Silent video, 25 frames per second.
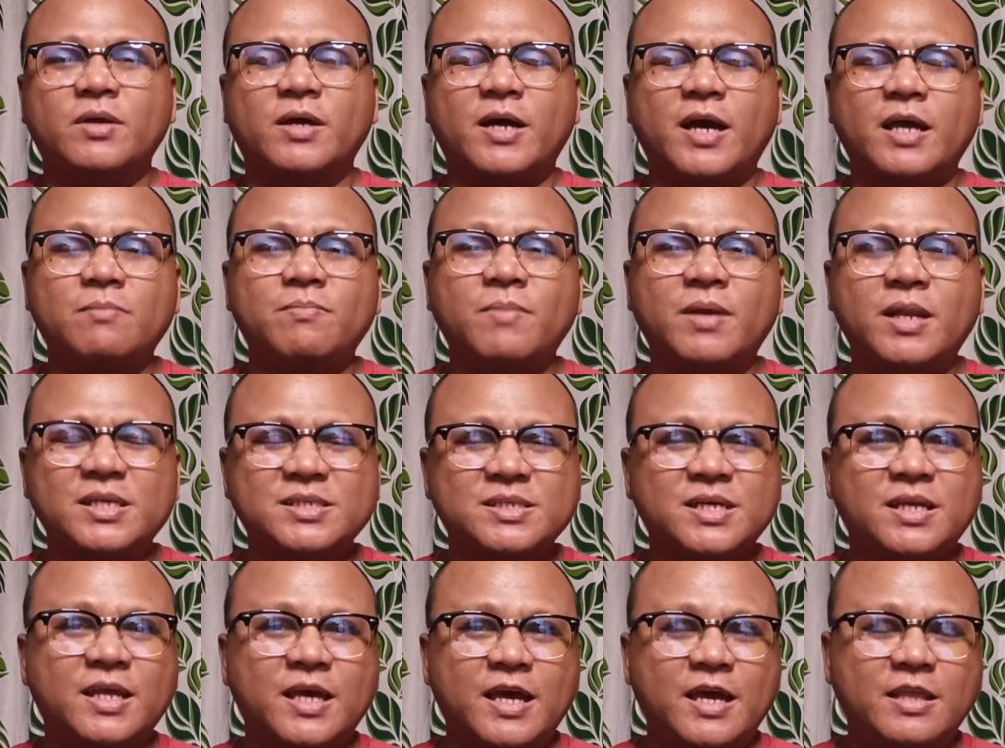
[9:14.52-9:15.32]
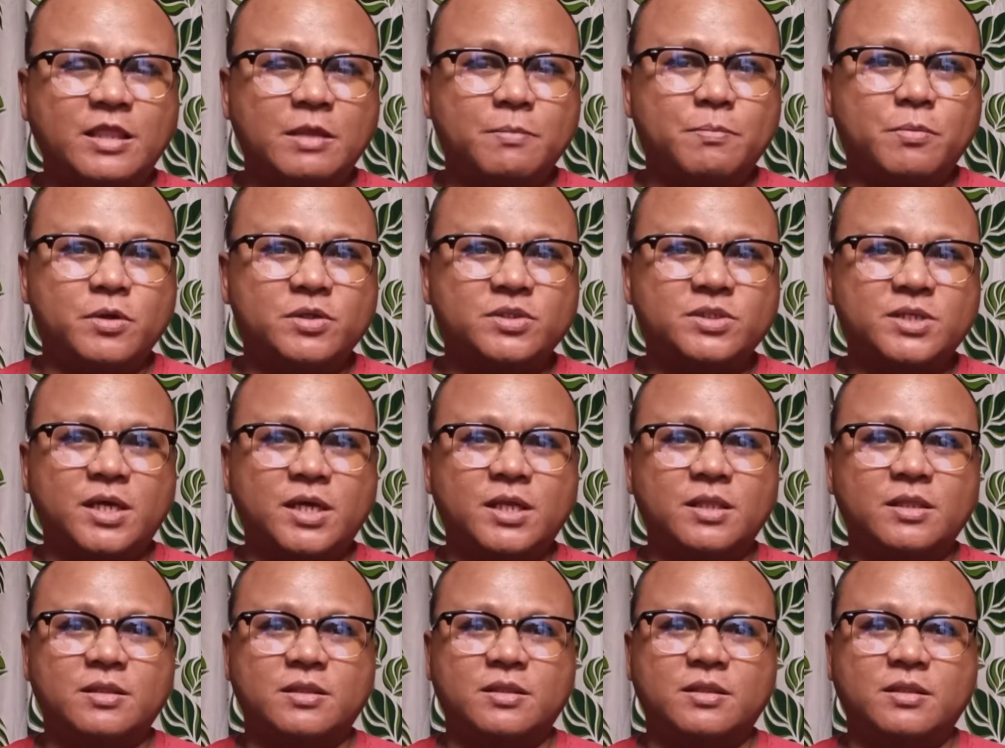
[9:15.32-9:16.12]
Kahit mala sana
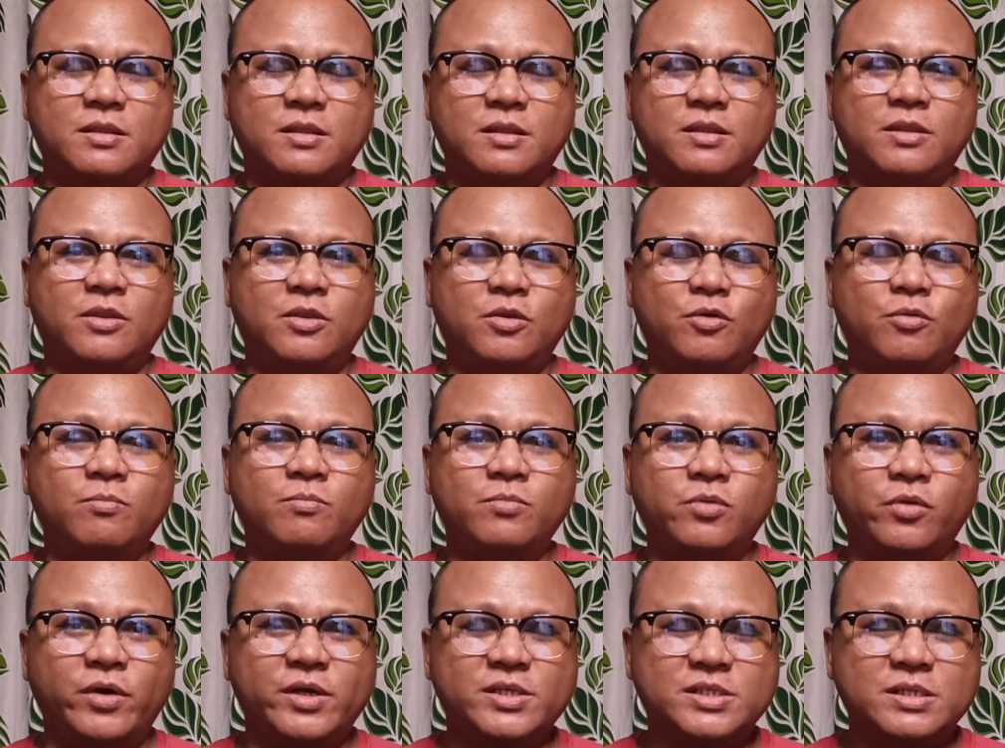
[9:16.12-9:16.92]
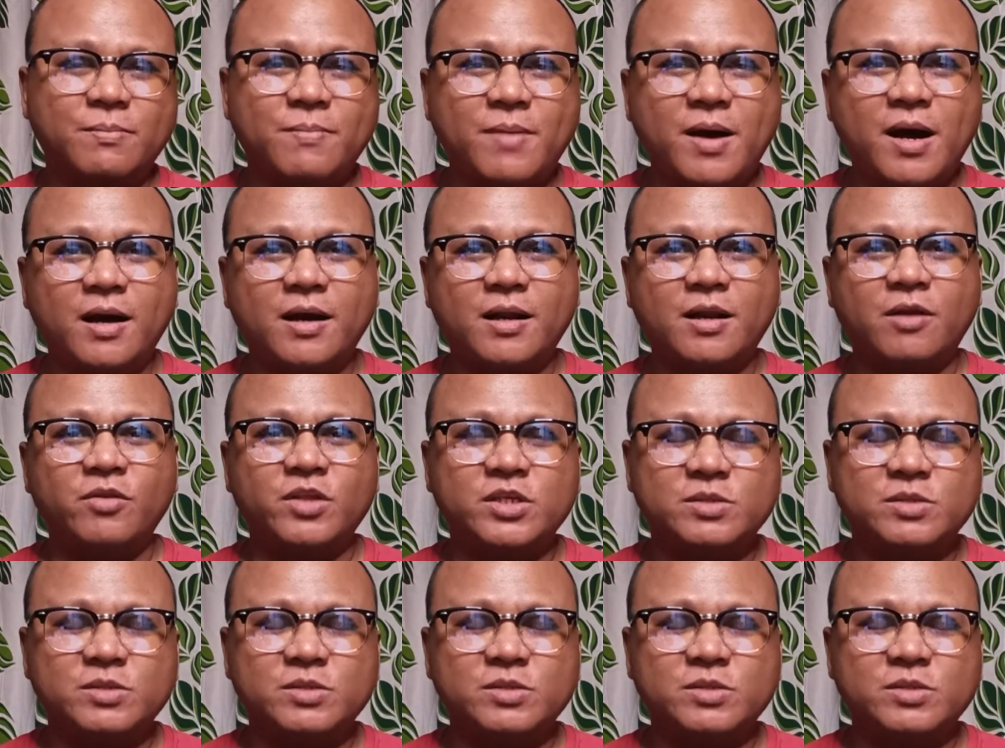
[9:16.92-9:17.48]
80%, yung noise sa background